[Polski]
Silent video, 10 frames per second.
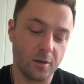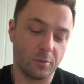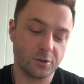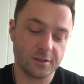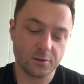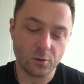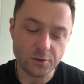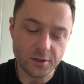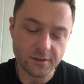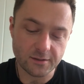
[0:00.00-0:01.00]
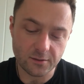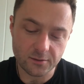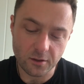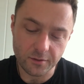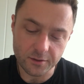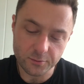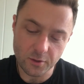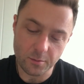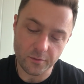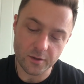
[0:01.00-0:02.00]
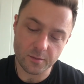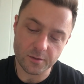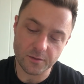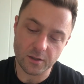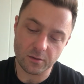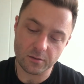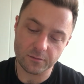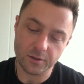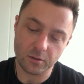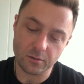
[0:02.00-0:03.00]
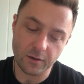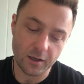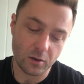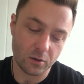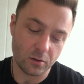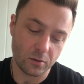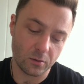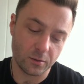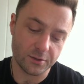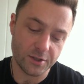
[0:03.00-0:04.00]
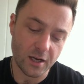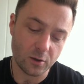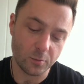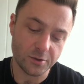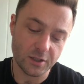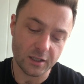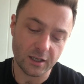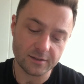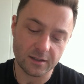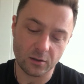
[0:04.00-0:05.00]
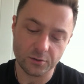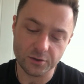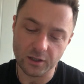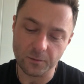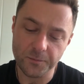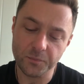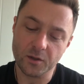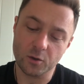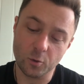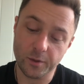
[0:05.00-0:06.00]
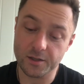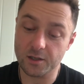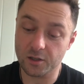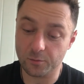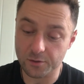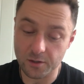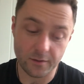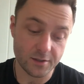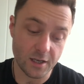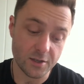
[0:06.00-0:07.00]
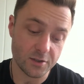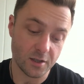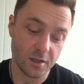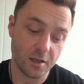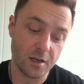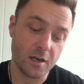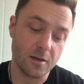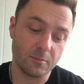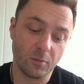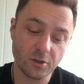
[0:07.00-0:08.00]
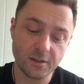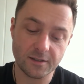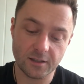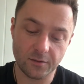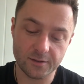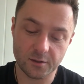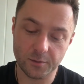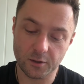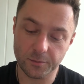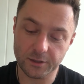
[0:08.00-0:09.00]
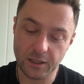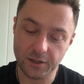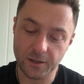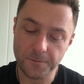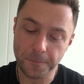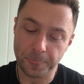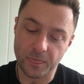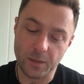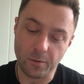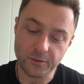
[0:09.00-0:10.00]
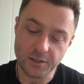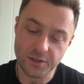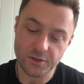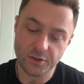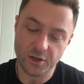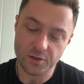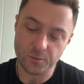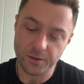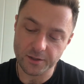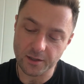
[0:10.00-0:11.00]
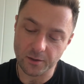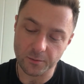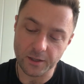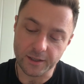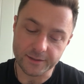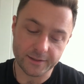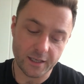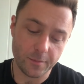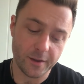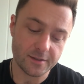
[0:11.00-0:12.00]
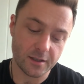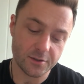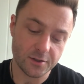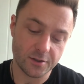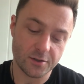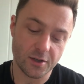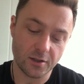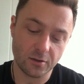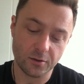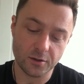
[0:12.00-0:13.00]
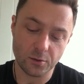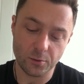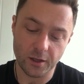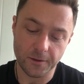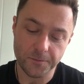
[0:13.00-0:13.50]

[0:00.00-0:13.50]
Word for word: Podczas krótszych zastosowań, które powinny być wykonywane około 3 lub 4 razy na godzinę lub jeżeli to możliwe częściej, możesz zadawać sobie to pytanie i powtarzać dzisiejszą ideę, najlepiej zaś czynić jedno i drugie.